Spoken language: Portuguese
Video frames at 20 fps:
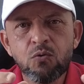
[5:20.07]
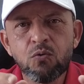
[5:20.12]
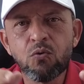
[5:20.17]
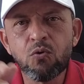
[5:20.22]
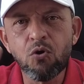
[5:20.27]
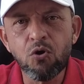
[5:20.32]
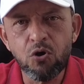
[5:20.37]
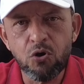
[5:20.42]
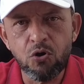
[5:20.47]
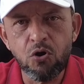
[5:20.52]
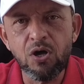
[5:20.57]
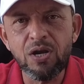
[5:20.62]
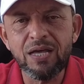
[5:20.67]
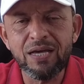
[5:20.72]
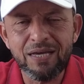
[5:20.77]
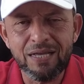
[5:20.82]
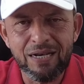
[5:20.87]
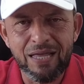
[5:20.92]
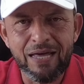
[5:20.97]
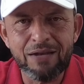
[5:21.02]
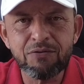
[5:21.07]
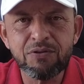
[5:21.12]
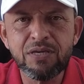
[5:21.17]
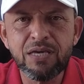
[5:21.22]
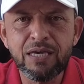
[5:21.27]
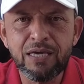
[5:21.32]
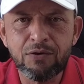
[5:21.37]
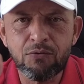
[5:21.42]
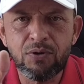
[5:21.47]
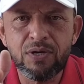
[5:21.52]
um Corolla, claro
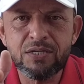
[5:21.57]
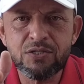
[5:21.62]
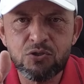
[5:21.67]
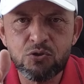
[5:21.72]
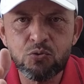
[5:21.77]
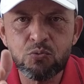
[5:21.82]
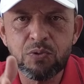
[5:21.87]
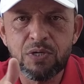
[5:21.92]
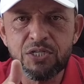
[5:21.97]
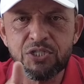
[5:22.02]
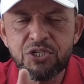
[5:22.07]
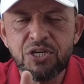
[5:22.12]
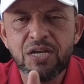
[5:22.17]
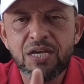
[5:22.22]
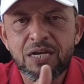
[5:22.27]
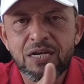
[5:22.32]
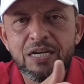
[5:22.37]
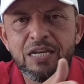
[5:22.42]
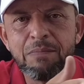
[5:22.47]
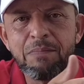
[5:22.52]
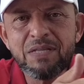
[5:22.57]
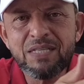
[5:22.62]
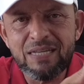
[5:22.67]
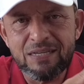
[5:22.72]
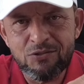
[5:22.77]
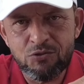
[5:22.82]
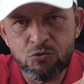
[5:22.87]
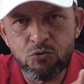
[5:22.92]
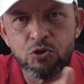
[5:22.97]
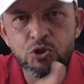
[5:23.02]
que com as suas
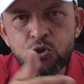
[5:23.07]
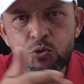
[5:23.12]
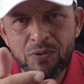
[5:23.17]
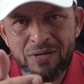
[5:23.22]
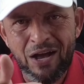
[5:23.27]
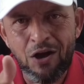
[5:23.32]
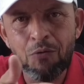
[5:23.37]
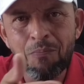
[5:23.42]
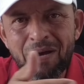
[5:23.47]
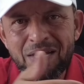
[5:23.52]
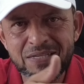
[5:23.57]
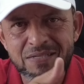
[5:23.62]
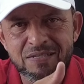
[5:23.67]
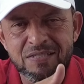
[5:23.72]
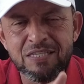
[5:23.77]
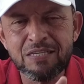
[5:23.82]
limitações de um carro mais